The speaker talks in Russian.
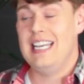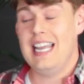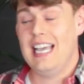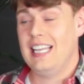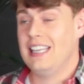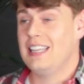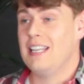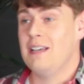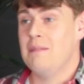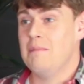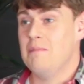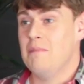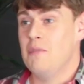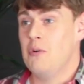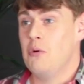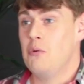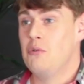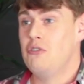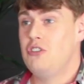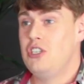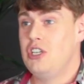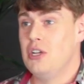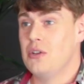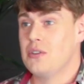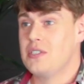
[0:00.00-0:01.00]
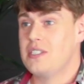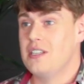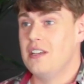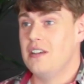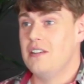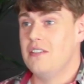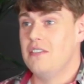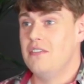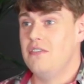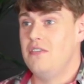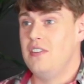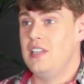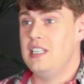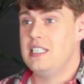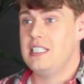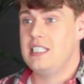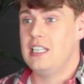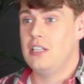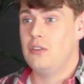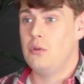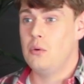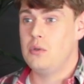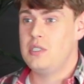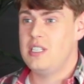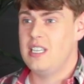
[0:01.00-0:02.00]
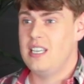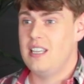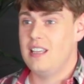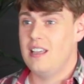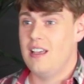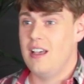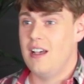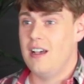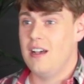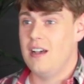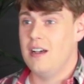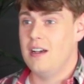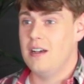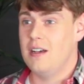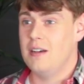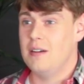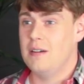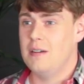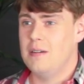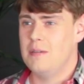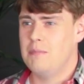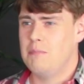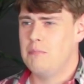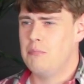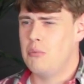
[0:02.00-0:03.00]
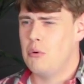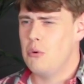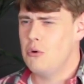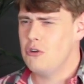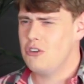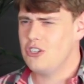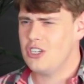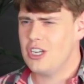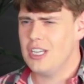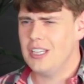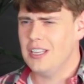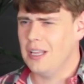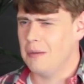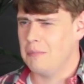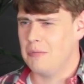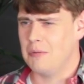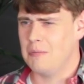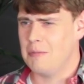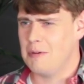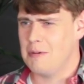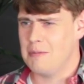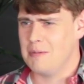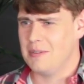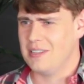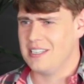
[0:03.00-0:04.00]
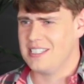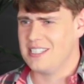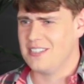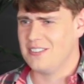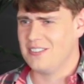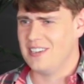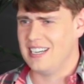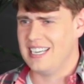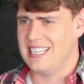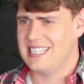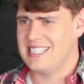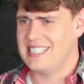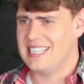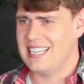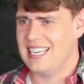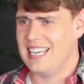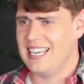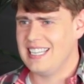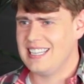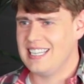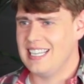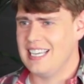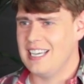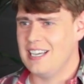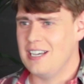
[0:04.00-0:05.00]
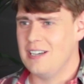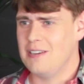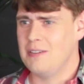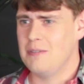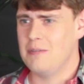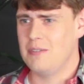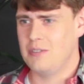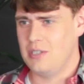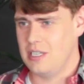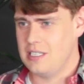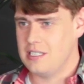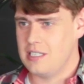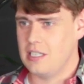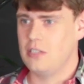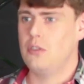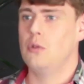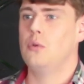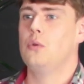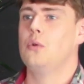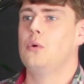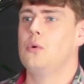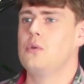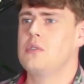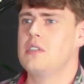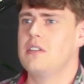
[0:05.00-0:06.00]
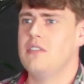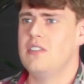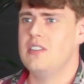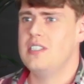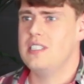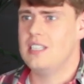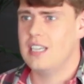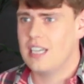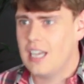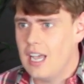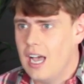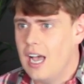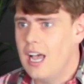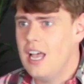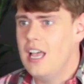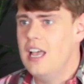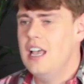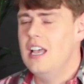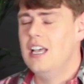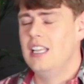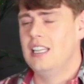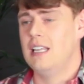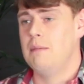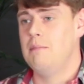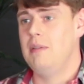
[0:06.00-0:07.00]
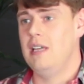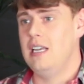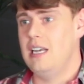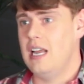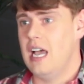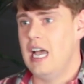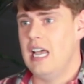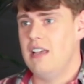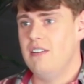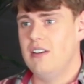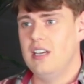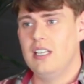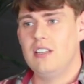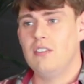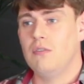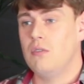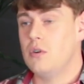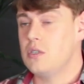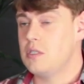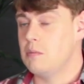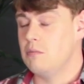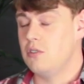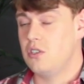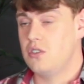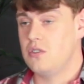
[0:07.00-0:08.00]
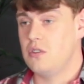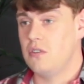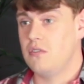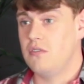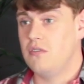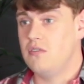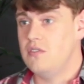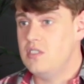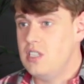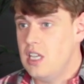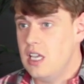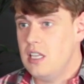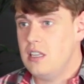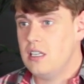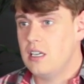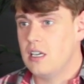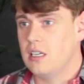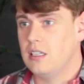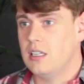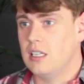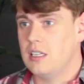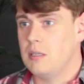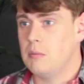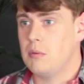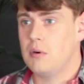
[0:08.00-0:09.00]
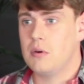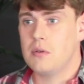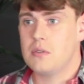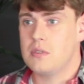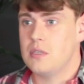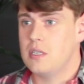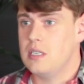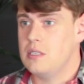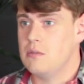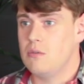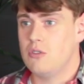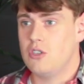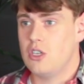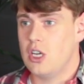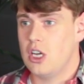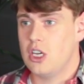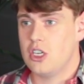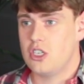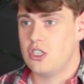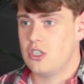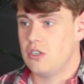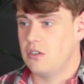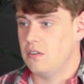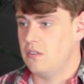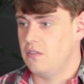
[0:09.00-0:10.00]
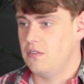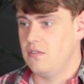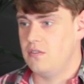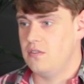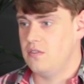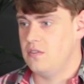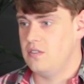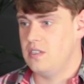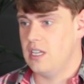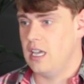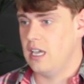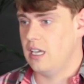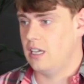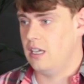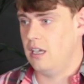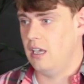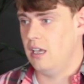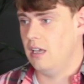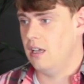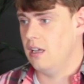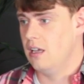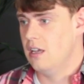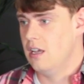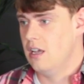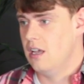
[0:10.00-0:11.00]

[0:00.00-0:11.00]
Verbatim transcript: Летом учился в институте э, Пушкина, по-моему, называется. Это институт русского языка. Беляев. Это 8 часов в день, когда ты просто изучаешь всякие...